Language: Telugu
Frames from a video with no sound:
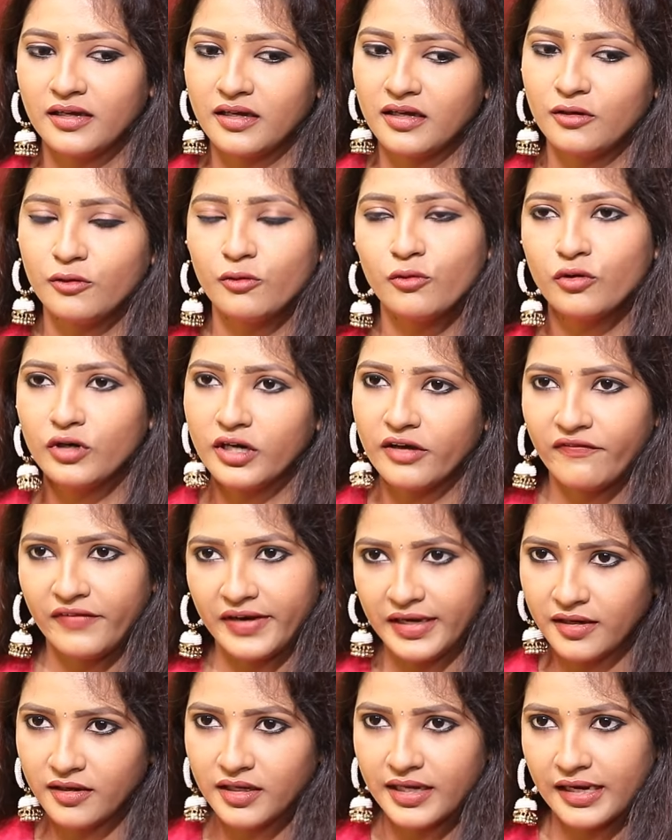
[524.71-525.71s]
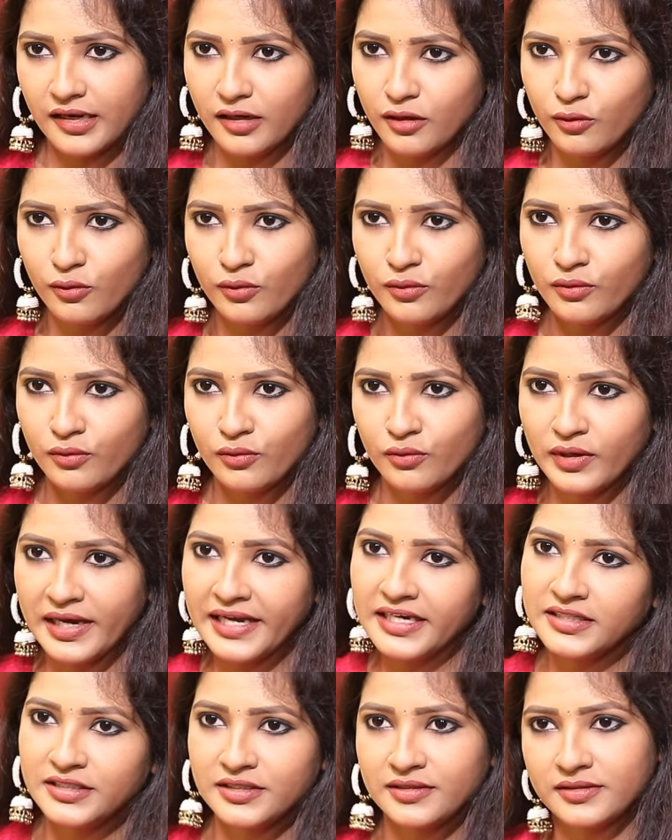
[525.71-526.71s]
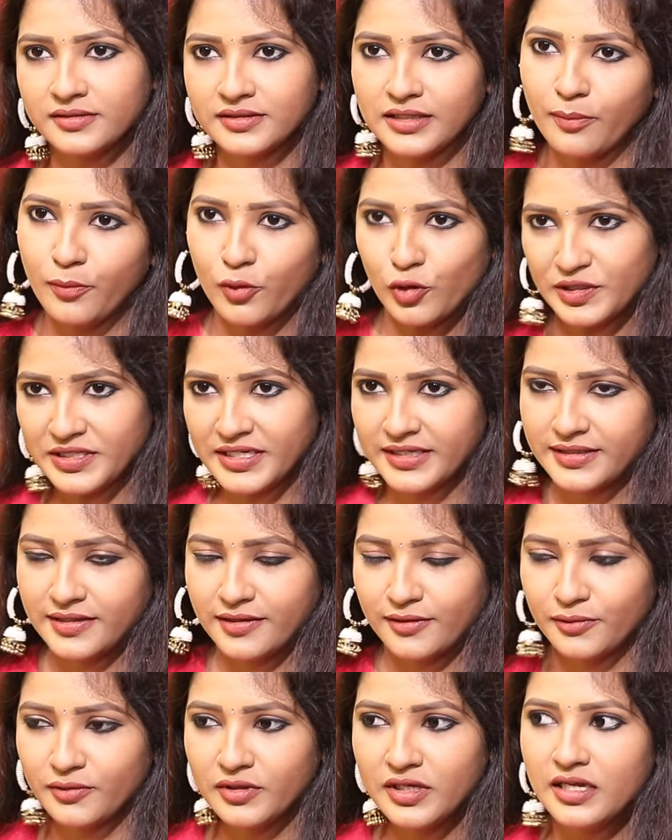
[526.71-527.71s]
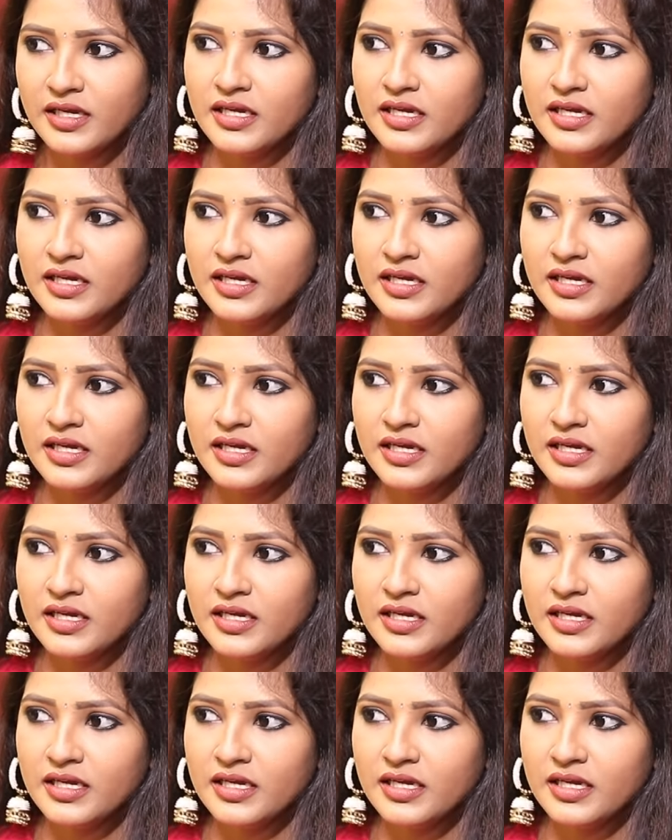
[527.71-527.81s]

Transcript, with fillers: ఇంకా నువ్వు కూడా ఫీల్డ్కి వెళ్ళు అని సపోర్ట్ చేశారు